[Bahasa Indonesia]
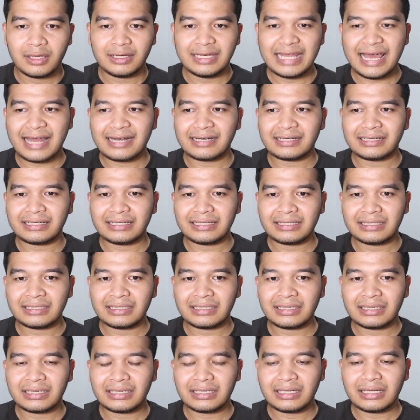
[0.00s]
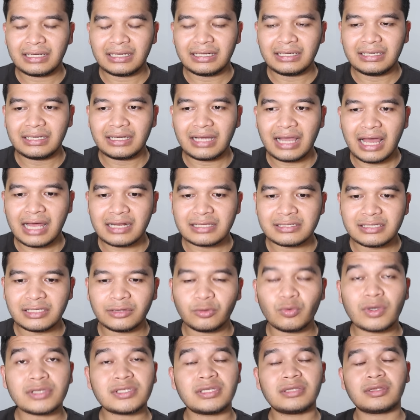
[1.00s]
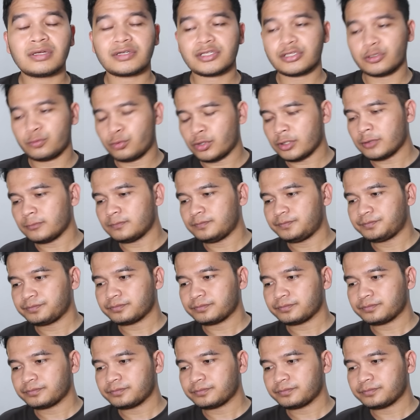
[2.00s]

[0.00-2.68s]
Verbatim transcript: dan dengan situasi tersebut